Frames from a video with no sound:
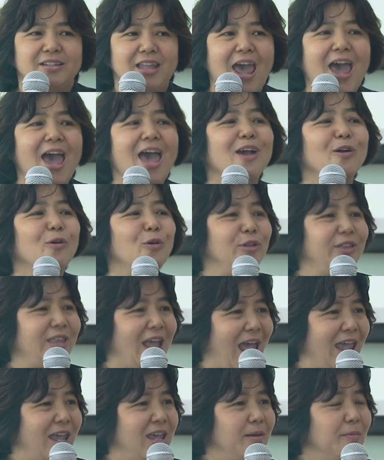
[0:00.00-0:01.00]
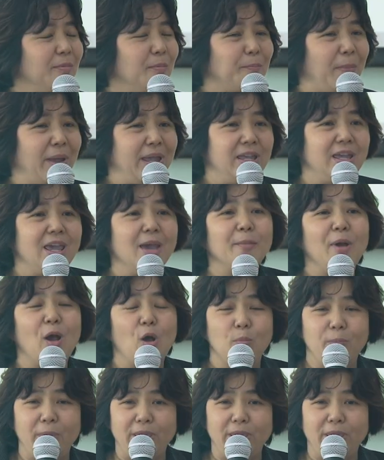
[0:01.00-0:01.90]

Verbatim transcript: ถ้าคนไหนไปเยี่ยมเขา